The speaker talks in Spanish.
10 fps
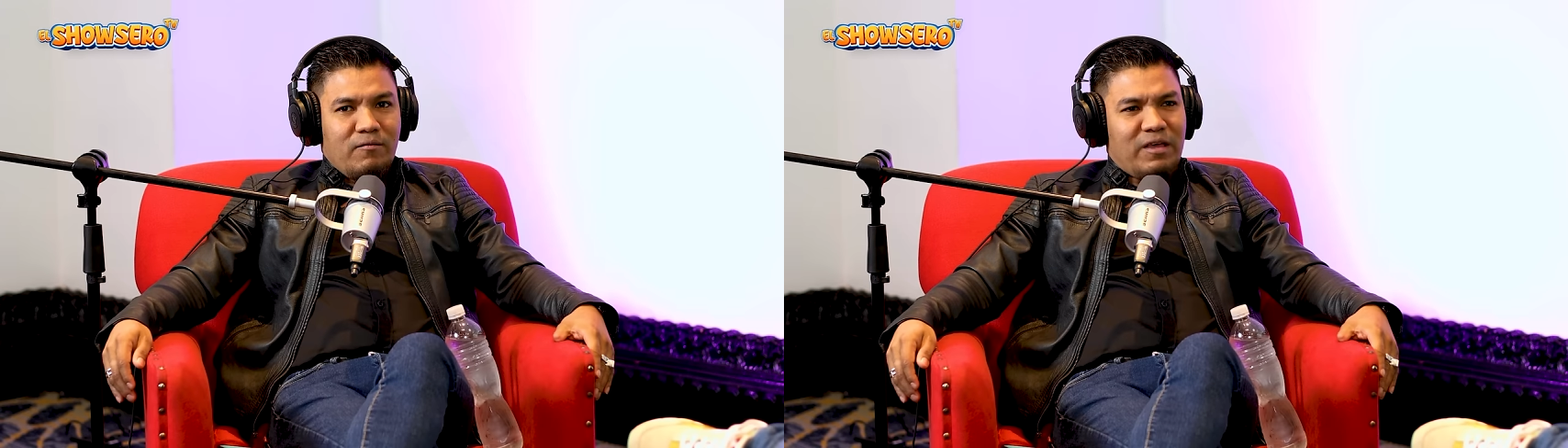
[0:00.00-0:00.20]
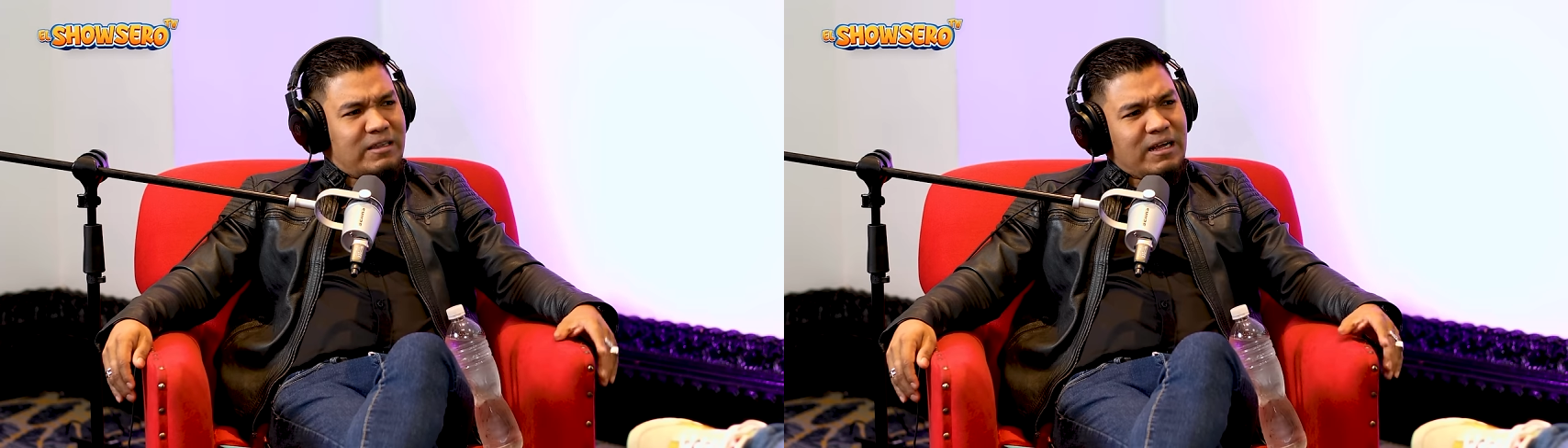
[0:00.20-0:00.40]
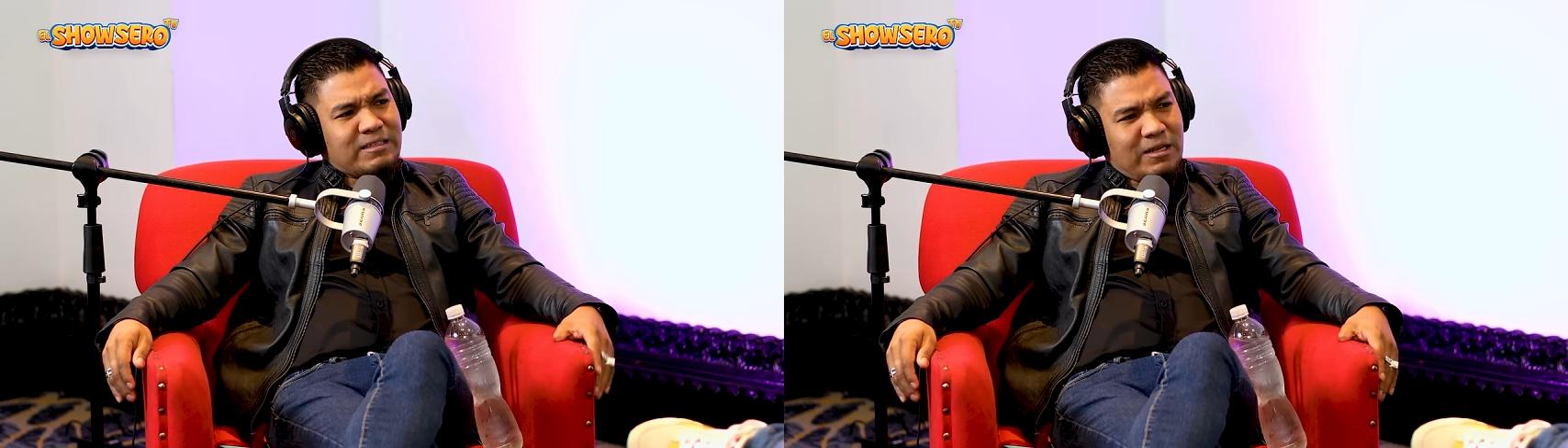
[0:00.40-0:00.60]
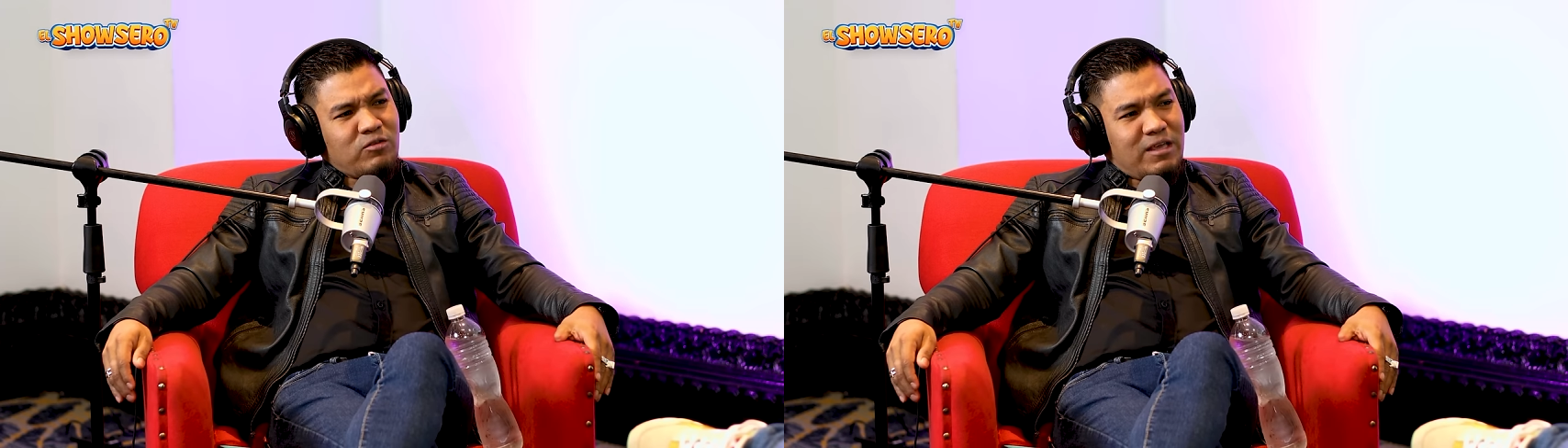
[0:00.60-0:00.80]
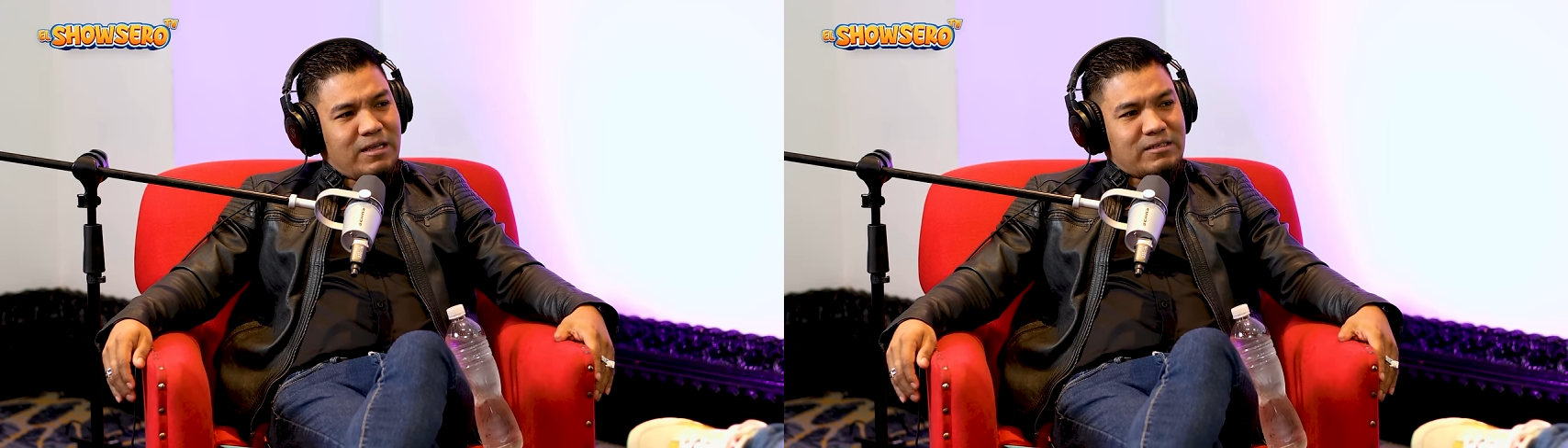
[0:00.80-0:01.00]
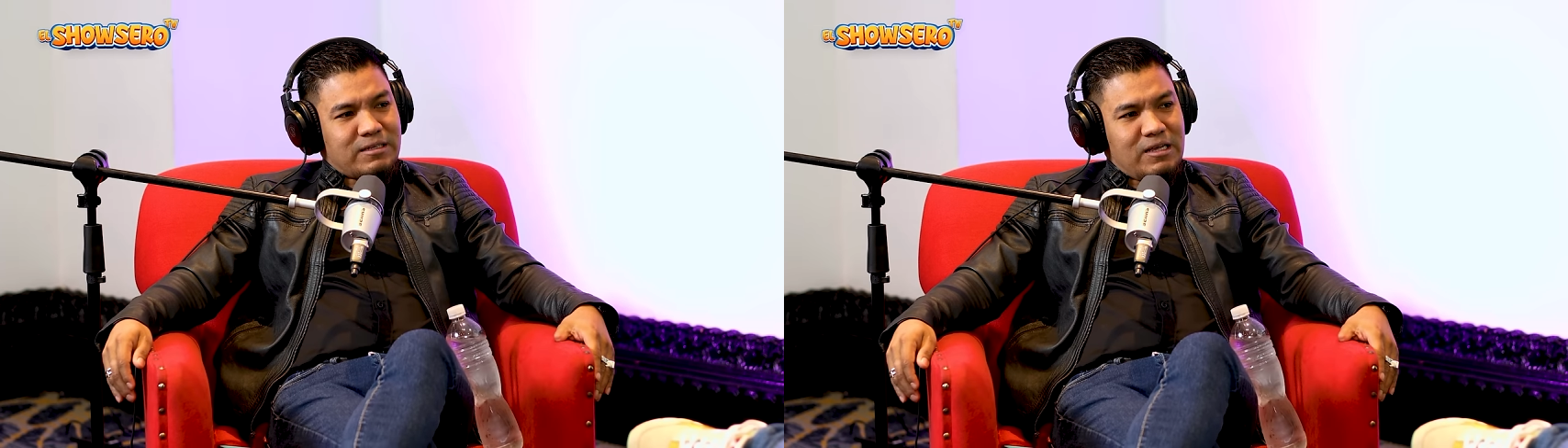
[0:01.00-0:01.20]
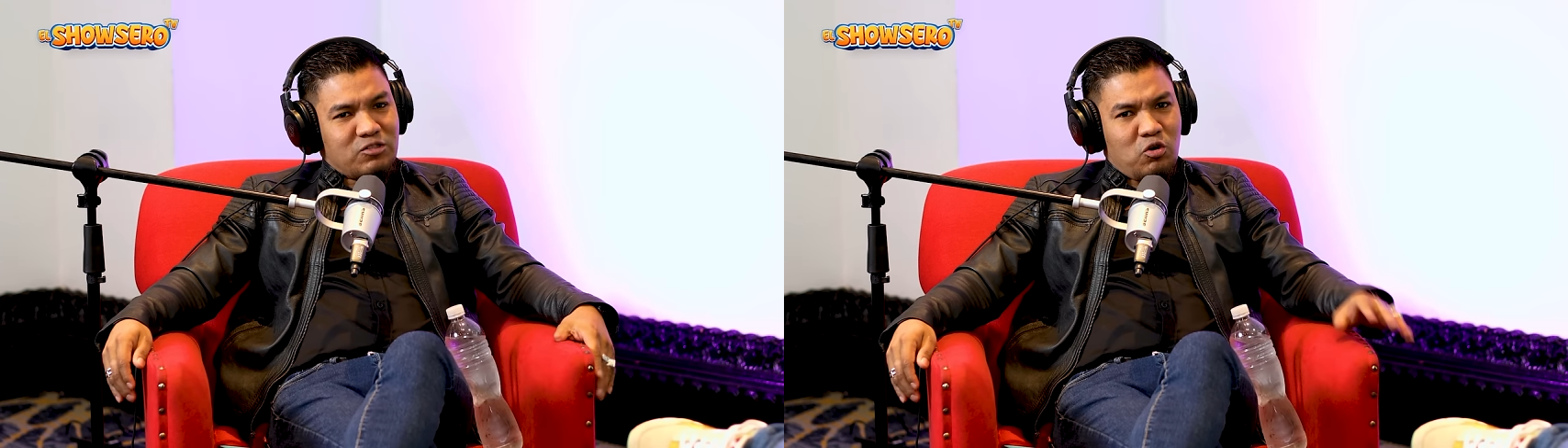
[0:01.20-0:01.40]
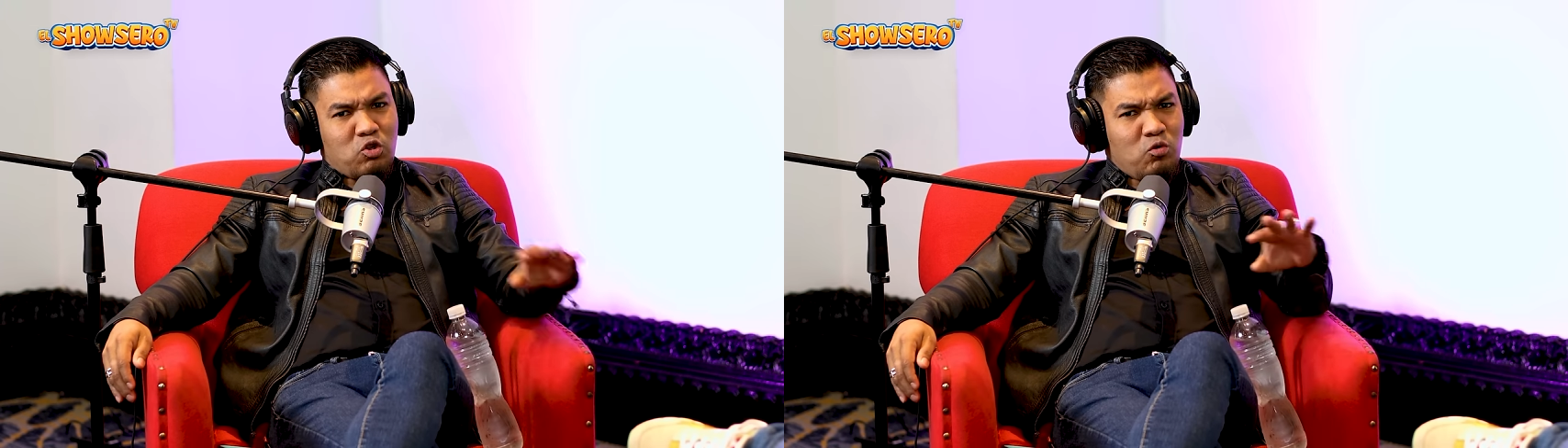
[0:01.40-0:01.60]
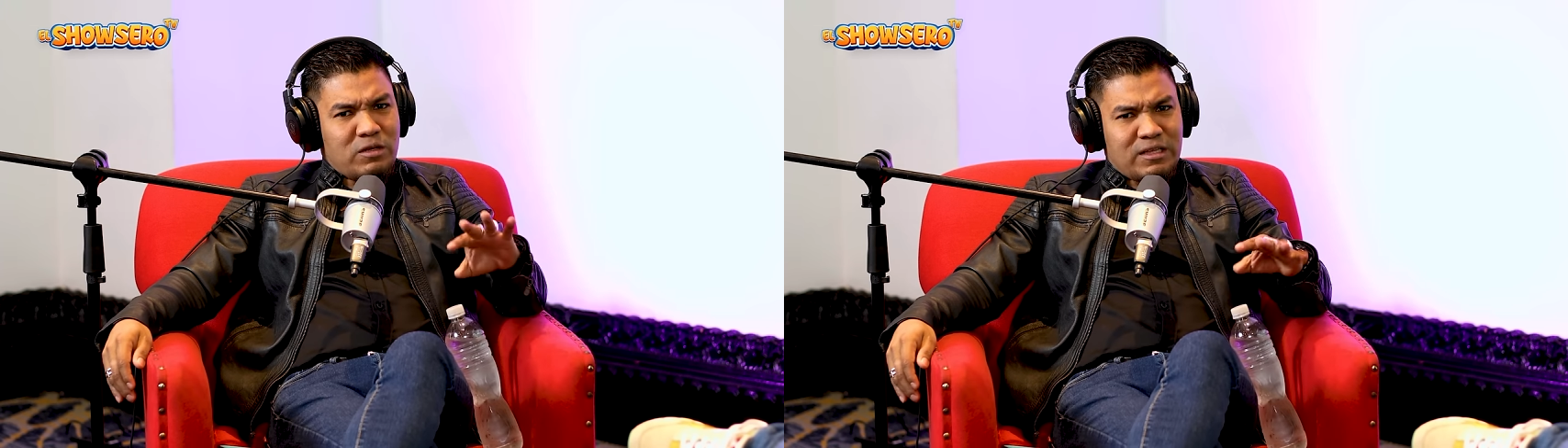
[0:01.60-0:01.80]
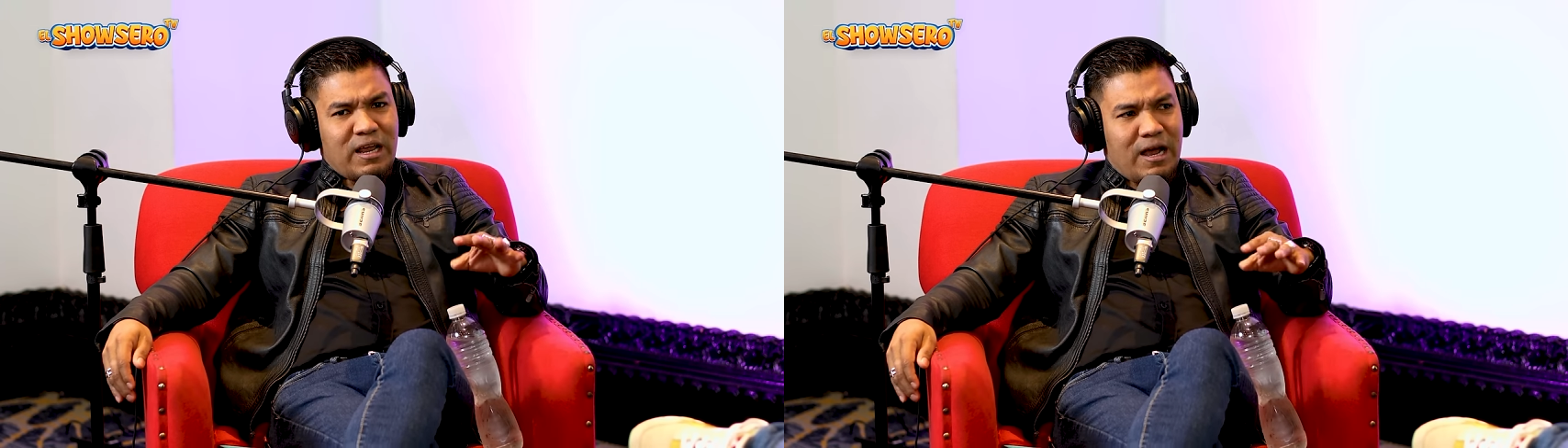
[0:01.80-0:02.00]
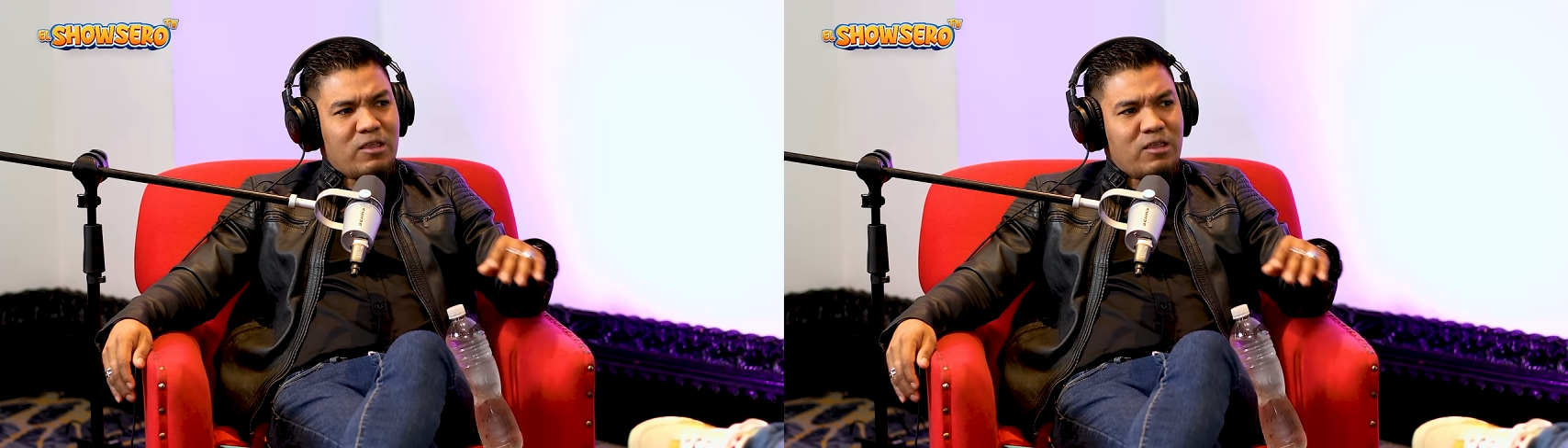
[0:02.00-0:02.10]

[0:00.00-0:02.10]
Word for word: Fíjate que hasta los 16 solo tuve tres